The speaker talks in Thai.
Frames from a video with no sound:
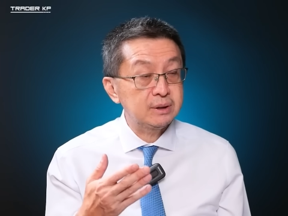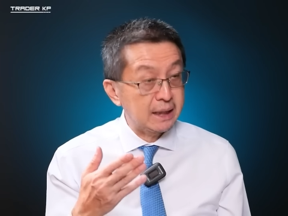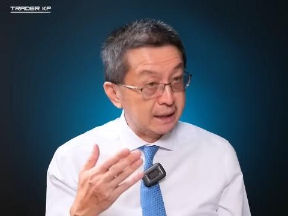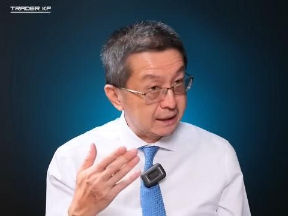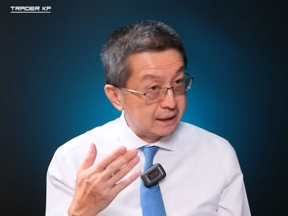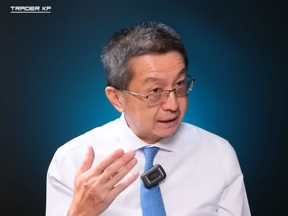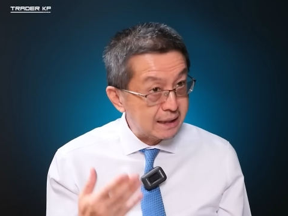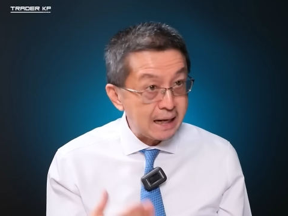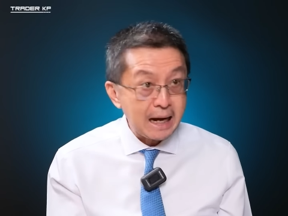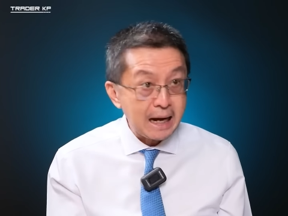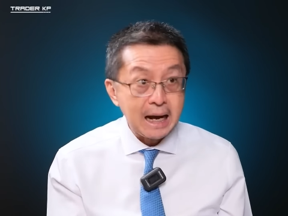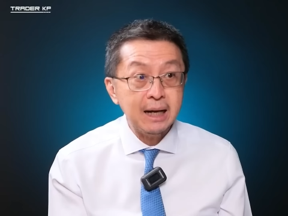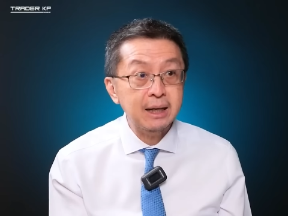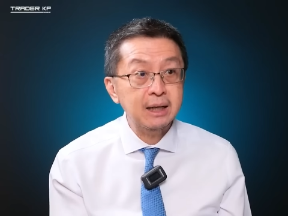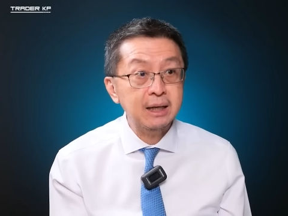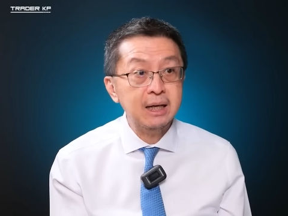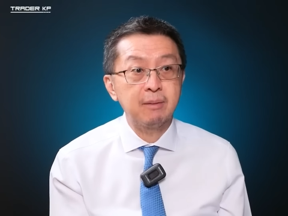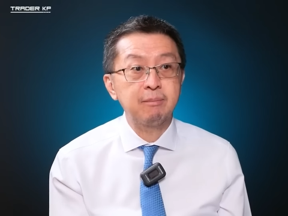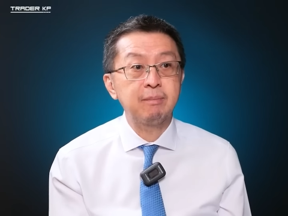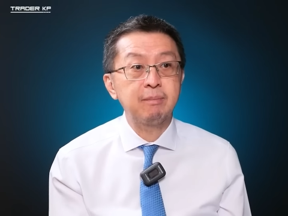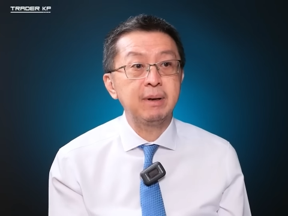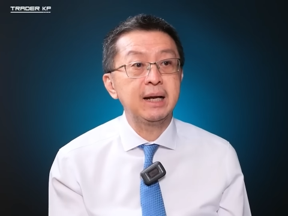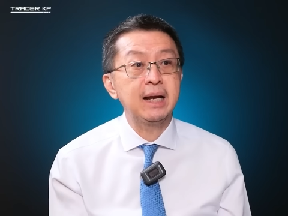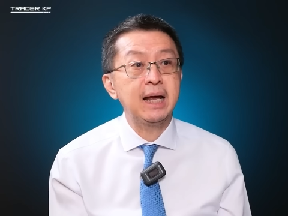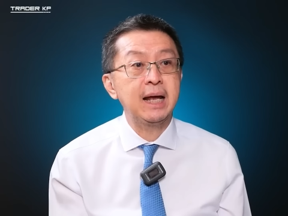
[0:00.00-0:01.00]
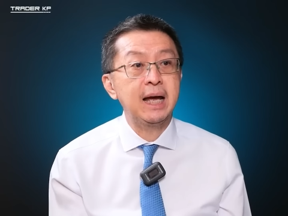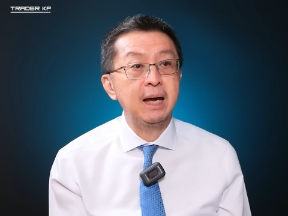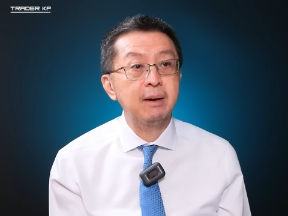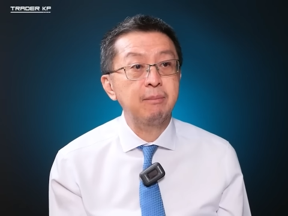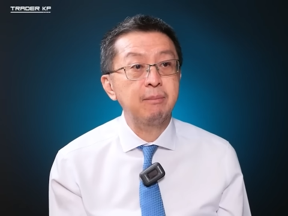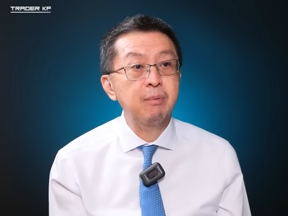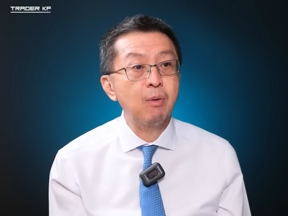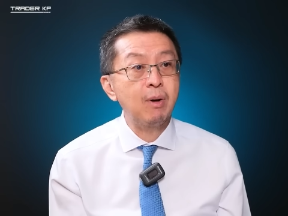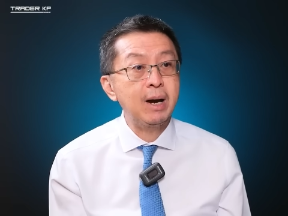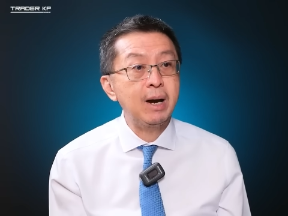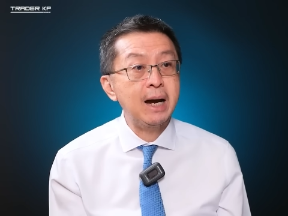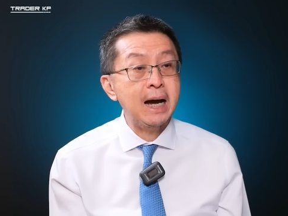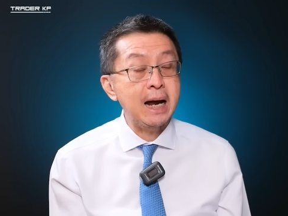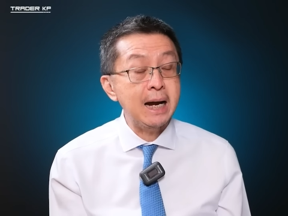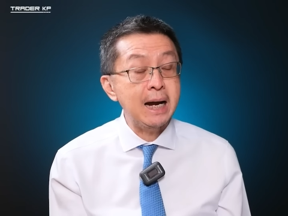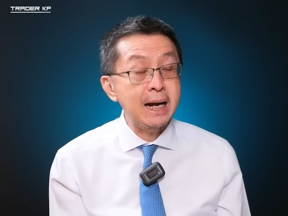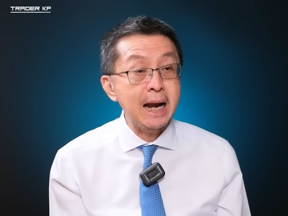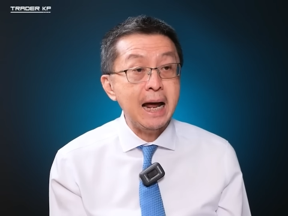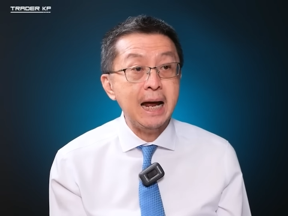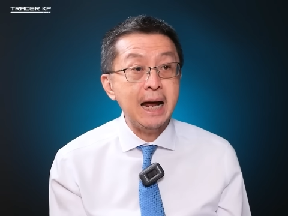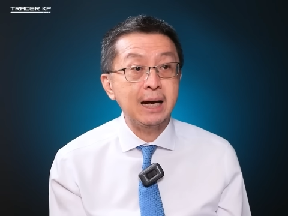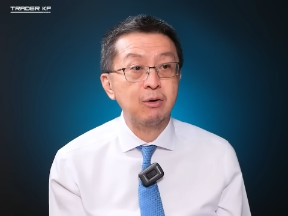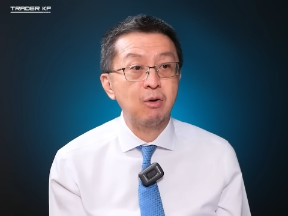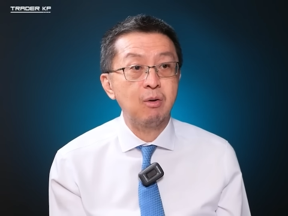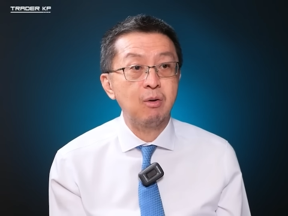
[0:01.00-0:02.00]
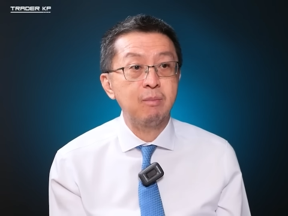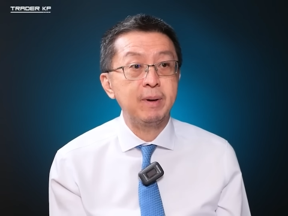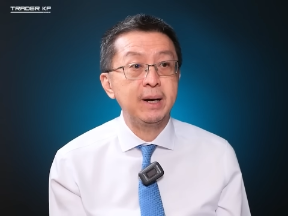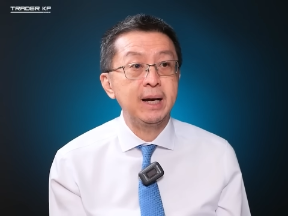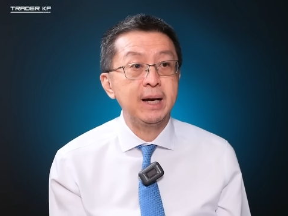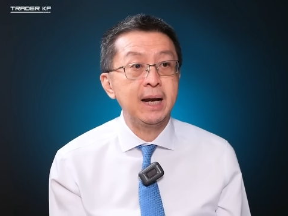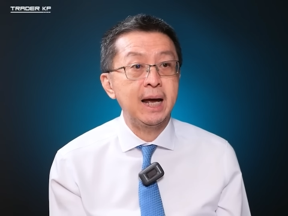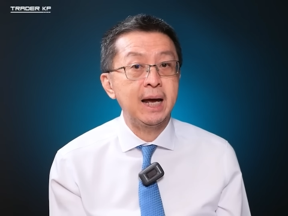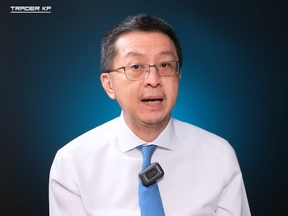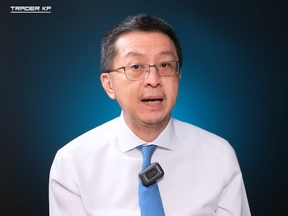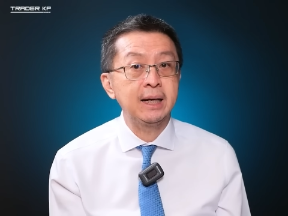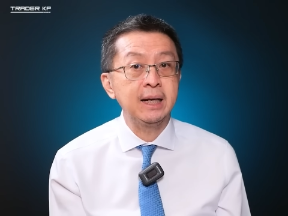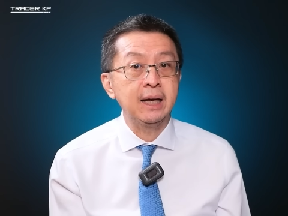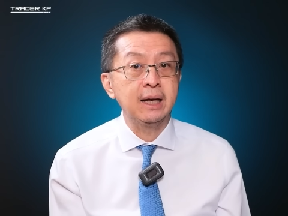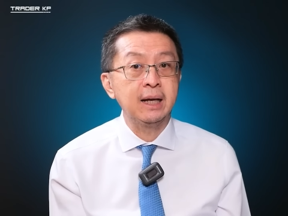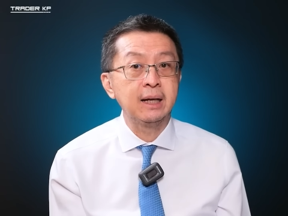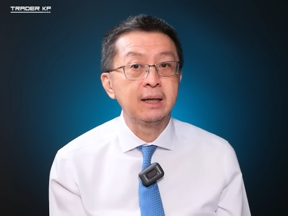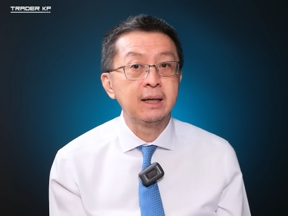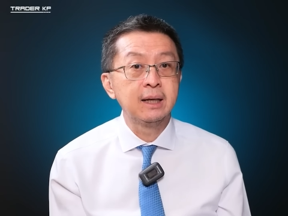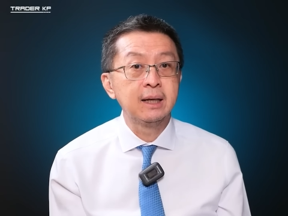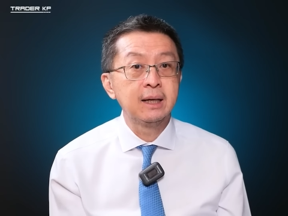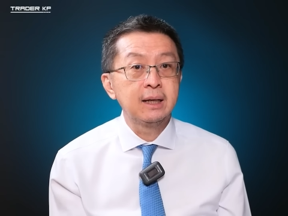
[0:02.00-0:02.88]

จัดการกับปัญหาเพราะว่าขนาดของปัญหาเนี่ย